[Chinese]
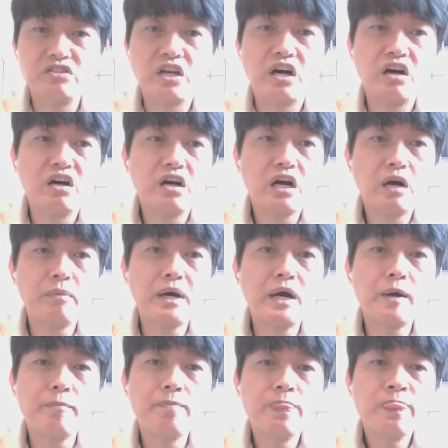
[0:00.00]
知道，好
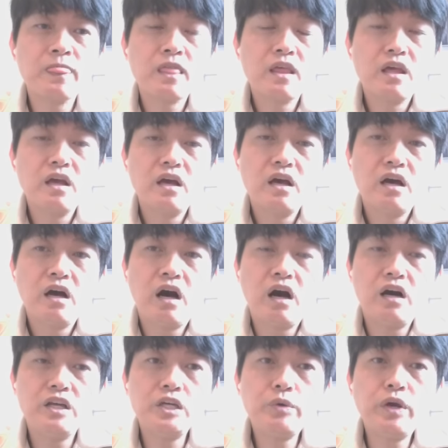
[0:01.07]
吗？
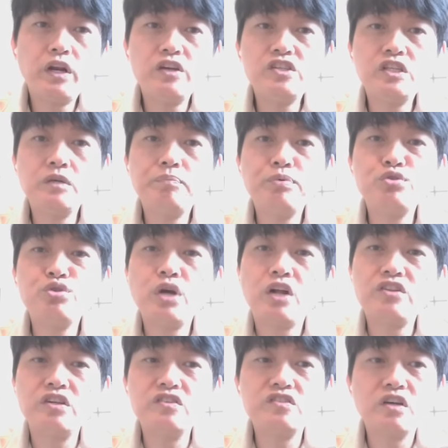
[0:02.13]
哦，因为人性不需
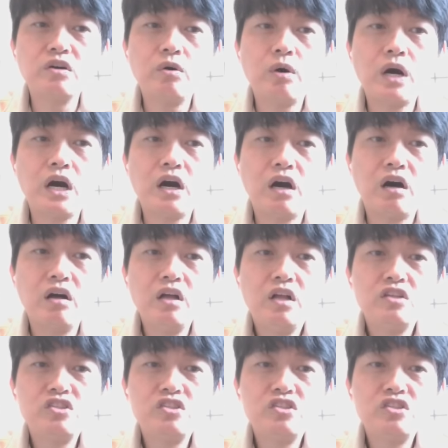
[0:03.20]
要听真话、哦、